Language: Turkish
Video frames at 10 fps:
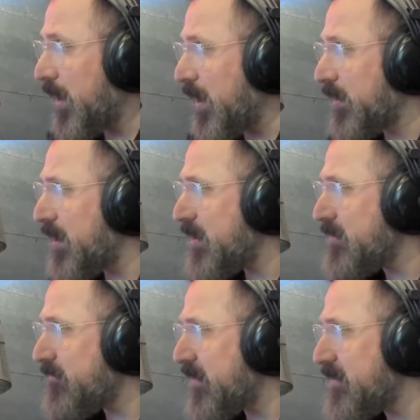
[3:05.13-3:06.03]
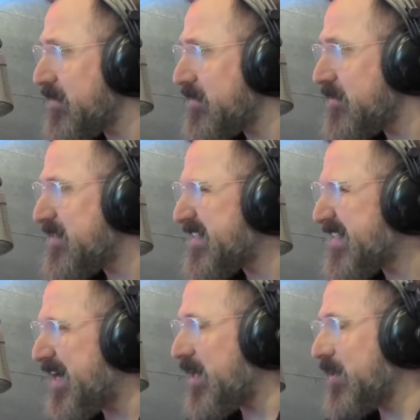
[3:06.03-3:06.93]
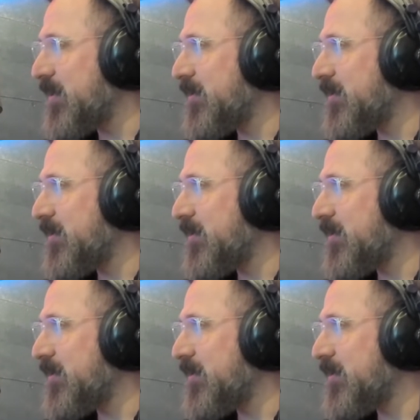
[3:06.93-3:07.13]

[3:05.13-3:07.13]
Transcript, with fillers: Allah'ın verdiği rızka